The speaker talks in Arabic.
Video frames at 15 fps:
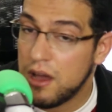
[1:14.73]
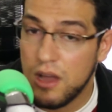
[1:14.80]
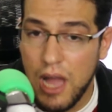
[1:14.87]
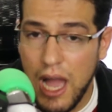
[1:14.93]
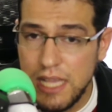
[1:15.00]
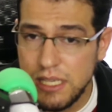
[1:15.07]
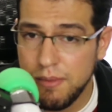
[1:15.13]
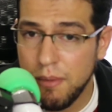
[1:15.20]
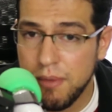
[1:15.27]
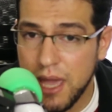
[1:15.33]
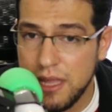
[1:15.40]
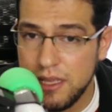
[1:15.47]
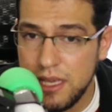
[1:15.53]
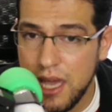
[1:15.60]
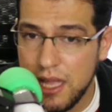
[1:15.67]
حسب
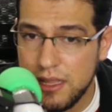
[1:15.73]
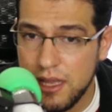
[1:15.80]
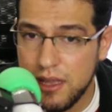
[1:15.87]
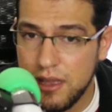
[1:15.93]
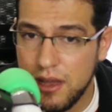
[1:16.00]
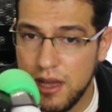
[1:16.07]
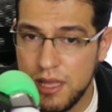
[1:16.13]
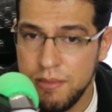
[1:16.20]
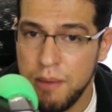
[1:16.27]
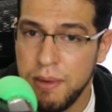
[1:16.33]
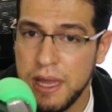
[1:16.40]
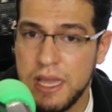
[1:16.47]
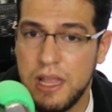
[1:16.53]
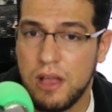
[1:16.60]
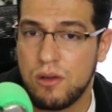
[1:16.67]
امكانياتك انا ما
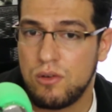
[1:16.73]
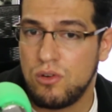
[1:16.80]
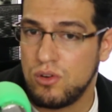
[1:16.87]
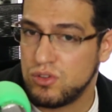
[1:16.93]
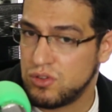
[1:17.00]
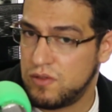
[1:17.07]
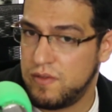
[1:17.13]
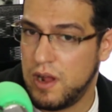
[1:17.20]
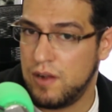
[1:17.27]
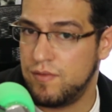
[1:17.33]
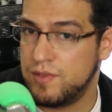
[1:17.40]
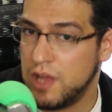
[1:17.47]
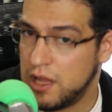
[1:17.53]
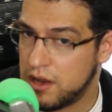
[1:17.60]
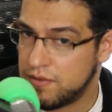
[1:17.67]
بحكي لك روح اصرف
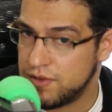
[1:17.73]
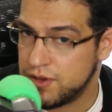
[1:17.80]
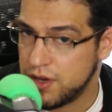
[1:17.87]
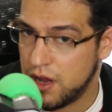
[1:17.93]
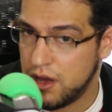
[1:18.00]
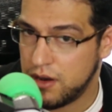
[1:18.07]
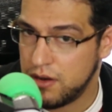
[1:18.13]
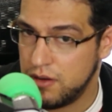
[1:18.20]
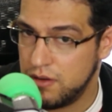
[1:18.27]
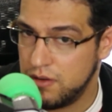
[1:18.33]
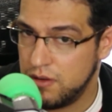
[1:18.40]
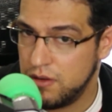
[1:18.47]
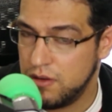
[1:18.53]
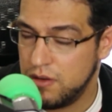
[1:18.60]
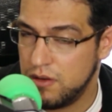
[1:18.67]
1000 دولار في الشهر
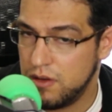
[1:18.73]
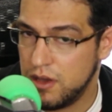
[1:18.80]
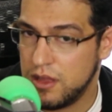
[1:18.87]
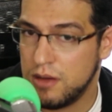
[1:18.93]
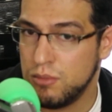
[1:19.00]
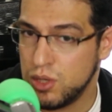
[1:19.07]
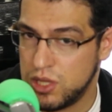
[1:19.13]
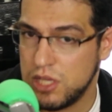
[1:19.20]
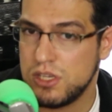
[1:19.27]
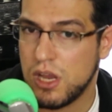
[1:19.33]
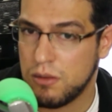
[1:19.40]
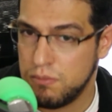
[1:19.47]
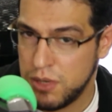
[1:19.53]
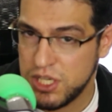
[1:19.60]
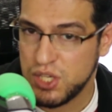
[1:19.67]
اذا
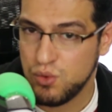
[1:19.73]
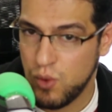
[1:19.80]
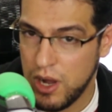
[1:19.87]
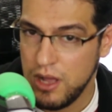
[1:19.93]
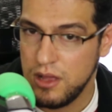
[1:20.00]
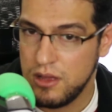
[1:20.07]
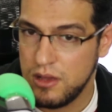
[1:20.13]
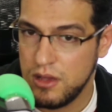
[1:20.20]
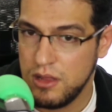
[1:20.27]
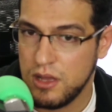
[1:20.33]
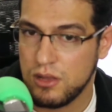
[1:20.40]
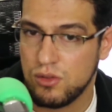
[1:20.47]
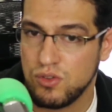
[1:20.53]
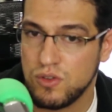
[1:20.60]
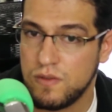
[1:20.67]
منتجك بسوى
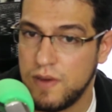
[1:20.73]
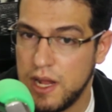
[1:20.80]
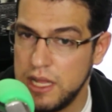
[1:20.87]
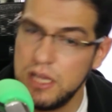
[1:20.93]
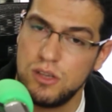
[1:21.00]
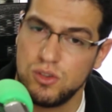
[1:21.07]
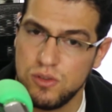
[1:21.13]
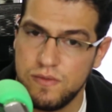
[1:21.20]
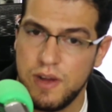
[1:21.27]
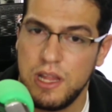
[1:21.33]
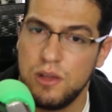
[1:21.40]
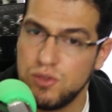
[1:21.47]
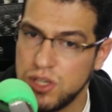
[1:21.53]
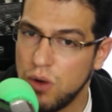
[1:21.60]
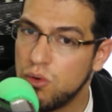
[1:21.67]
انك تصرف عليه اصرف
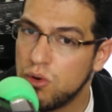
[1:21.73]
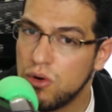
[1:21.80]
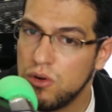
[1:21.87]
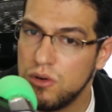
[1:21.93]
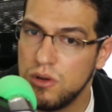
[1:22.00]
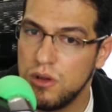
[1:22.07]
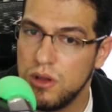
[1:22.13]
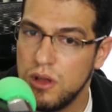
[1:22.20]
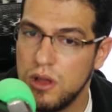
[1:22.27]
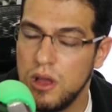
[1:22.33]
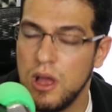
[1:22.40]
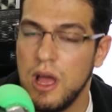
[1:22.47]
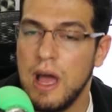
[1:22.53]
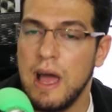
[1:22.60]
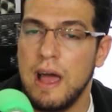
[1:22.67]
عليه وسوقه
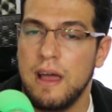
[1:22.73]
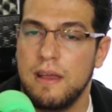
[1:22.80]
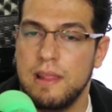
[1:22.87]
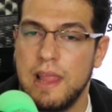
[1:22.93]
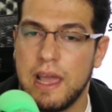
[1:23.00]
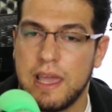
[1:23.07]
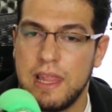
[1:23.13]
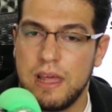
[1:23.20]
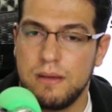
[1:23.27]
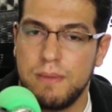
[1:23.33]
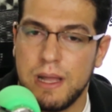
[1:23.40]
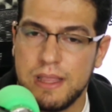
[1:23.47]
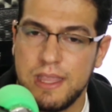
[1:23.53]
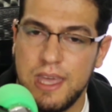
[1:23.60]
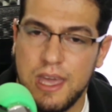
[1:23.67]
لكن انا
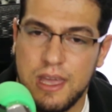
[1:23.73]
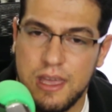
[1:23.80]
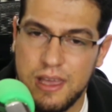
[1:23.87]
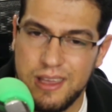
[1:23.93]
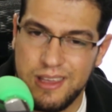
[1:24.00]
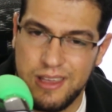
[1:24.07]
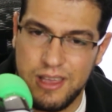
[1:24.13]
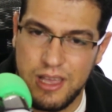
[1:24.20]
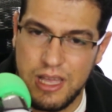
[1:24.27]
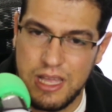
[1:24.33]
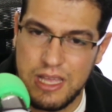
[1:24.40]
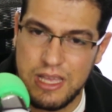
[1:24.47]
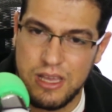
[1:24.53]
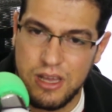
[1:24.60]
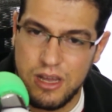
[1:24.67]
بعطيك
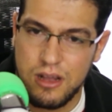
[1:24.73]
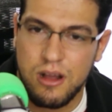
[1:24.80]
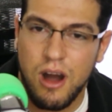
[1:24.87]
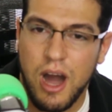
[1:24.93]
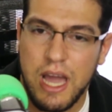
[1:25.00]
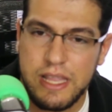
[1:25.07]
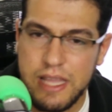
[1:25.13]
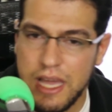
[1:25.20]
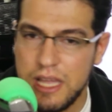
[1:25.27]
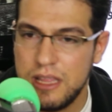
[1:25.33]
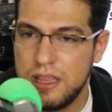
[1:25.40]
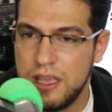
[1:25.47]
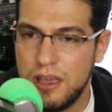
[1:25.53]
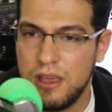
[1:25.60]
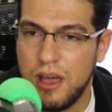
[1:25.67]
قاعده
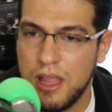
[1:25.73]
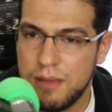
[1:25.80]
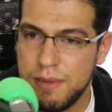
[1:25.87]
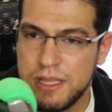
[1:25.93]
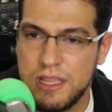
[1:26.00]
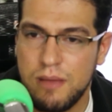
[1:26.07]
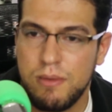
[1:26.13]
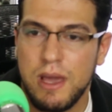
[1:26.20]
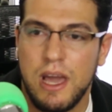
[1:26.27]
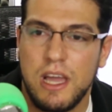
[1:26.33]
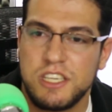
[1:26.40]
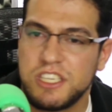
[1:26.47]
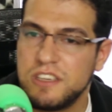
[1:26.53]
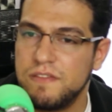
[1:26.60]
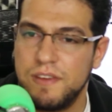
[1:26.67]
عندي انا
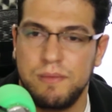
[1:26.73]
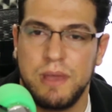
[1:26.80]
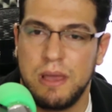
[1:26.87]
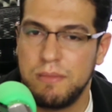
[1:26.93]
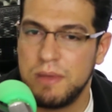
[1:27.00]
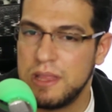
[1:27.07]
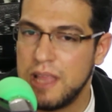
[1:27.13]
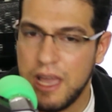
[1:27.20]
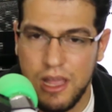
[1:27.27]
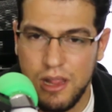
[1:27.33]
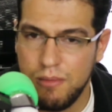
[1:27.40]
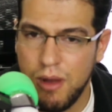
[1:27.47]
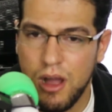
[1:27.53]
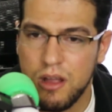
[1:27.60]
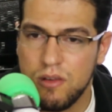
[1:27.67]
بتبعها 20% من الدخل اللي
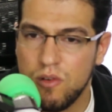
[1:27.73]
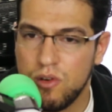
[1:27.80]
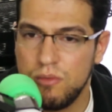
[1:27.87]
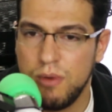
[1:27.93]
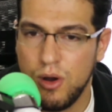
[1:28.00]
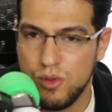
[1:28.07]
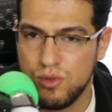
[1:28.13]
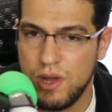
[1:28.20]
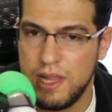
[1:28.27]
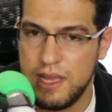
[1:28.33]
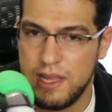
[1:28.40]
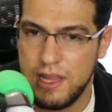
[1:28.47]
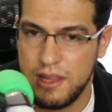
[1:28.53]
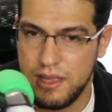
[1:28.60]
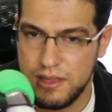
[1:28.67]
بحققه بحطه على
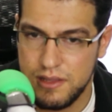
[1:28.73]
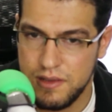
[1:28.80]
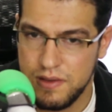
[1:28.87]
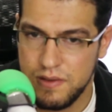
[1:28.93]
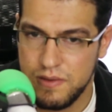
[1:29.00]
الاعلانات